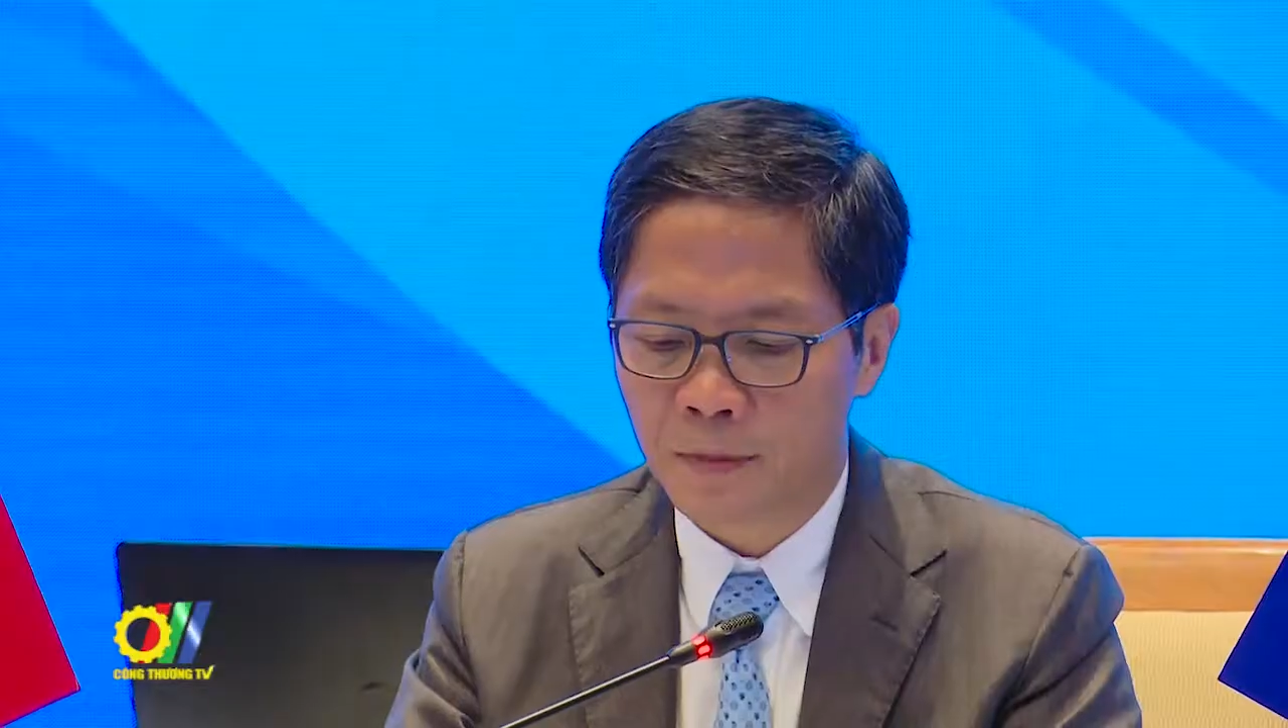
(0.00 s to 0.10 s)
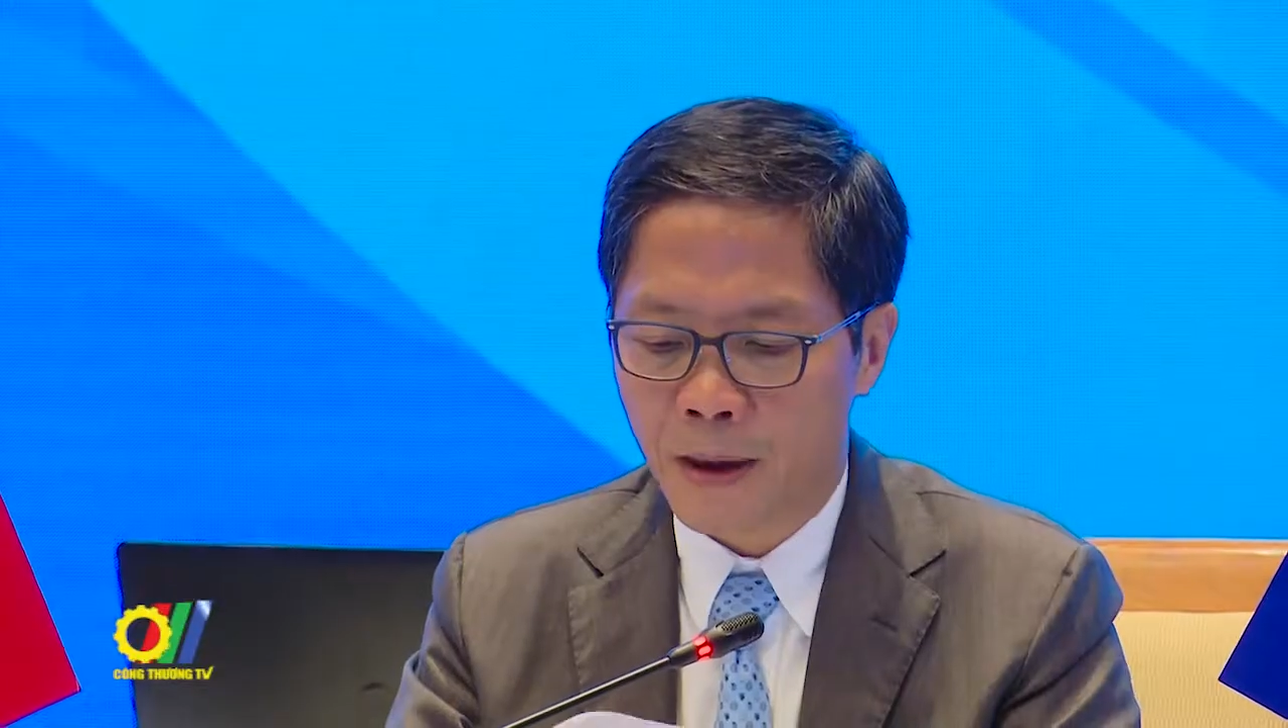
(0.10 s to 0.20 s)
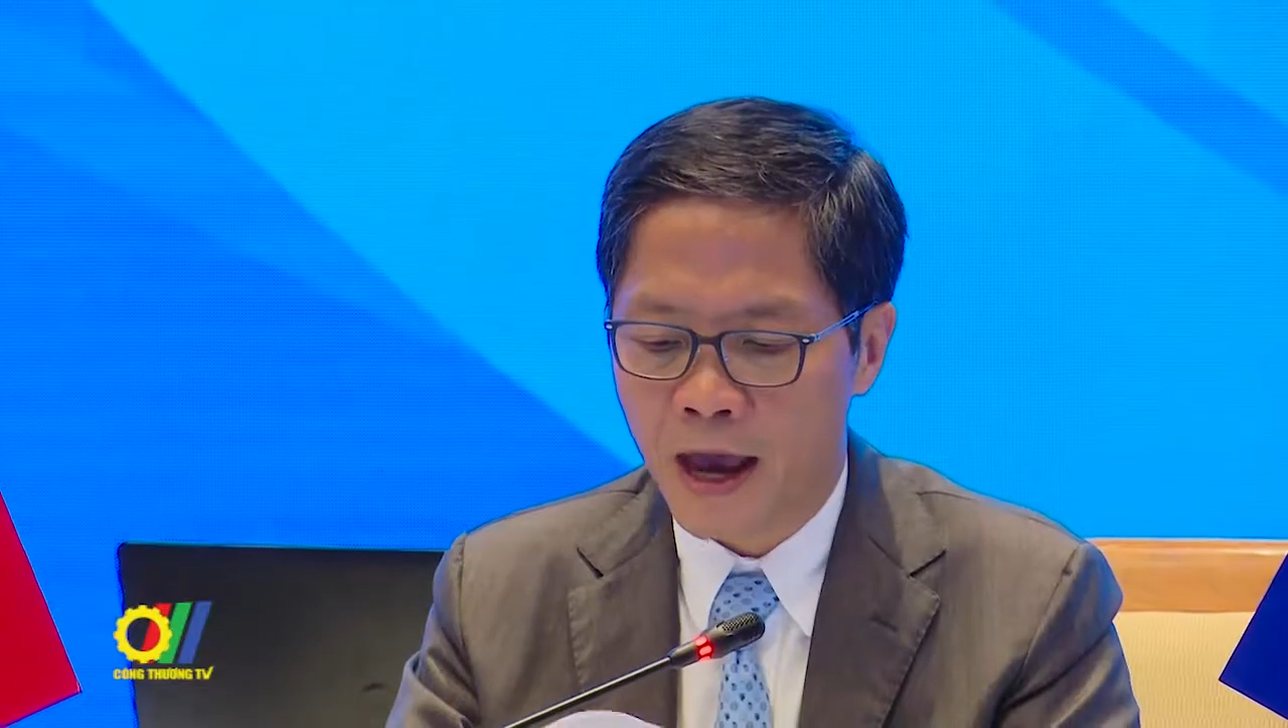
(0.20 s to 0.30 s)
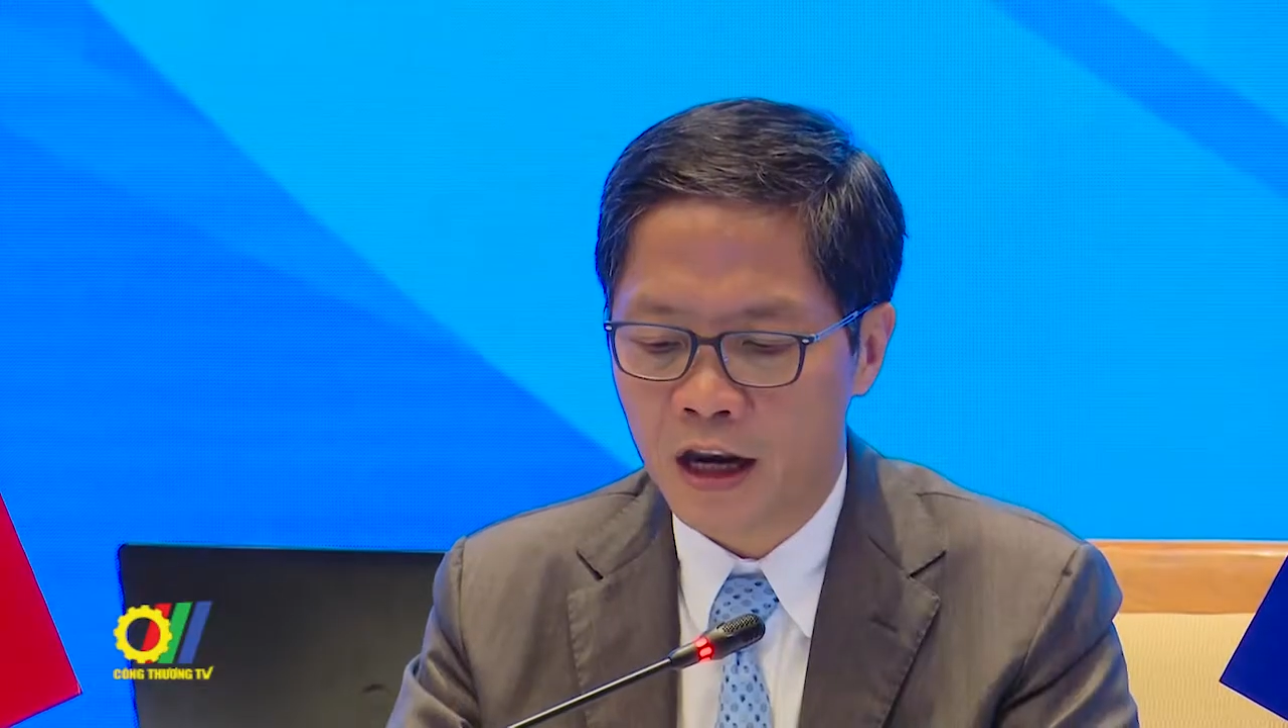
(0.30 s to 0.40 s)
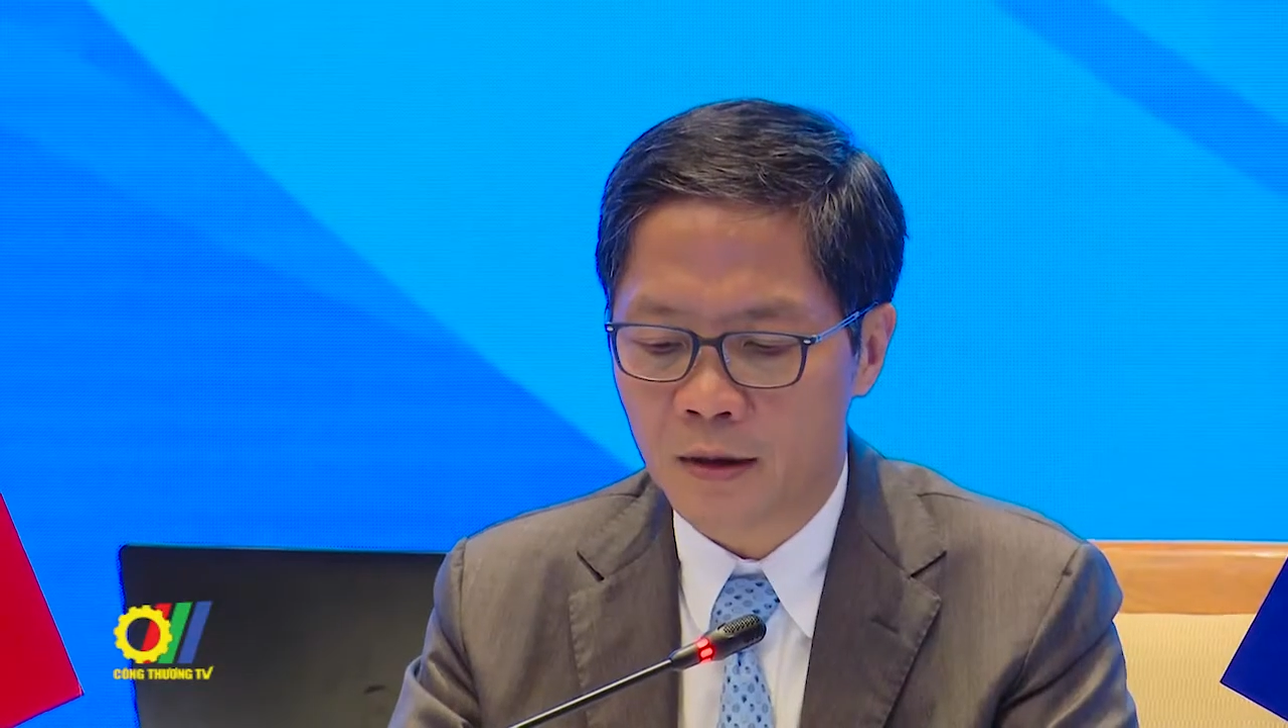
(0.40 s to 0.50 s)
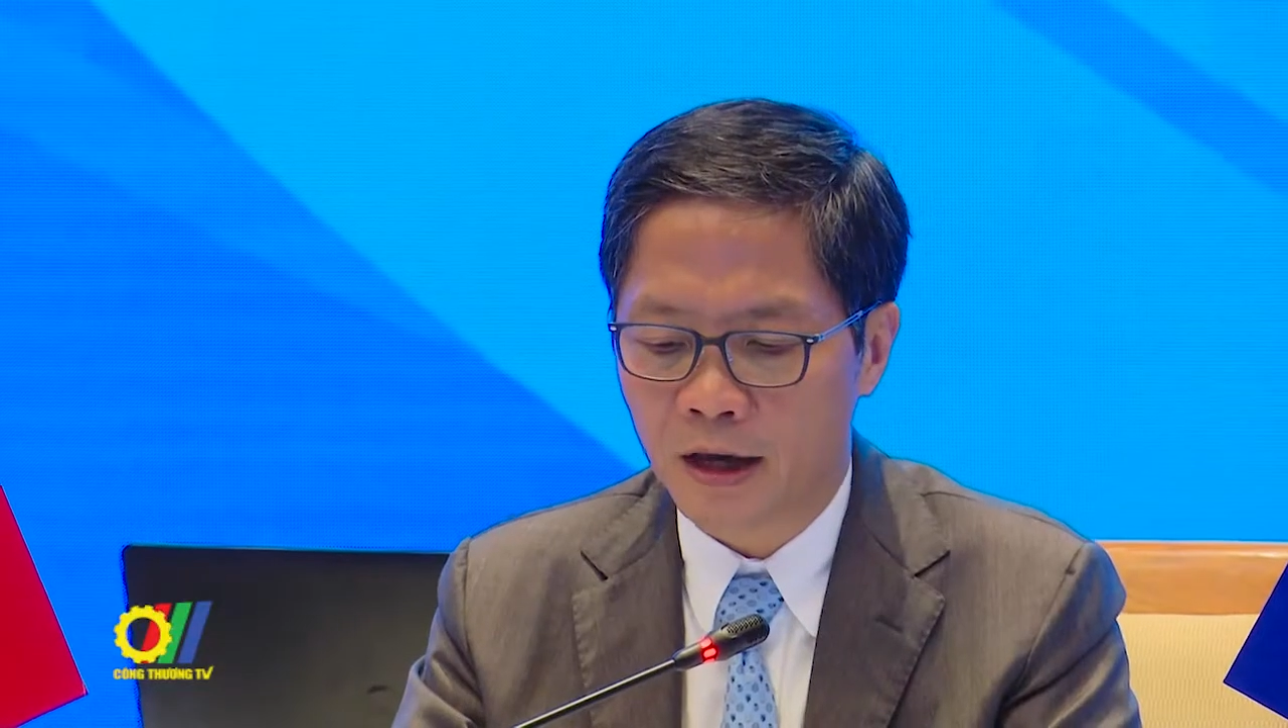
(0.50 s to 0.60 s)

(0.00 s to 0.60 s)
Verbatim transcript: doanh nghiệp nhỏ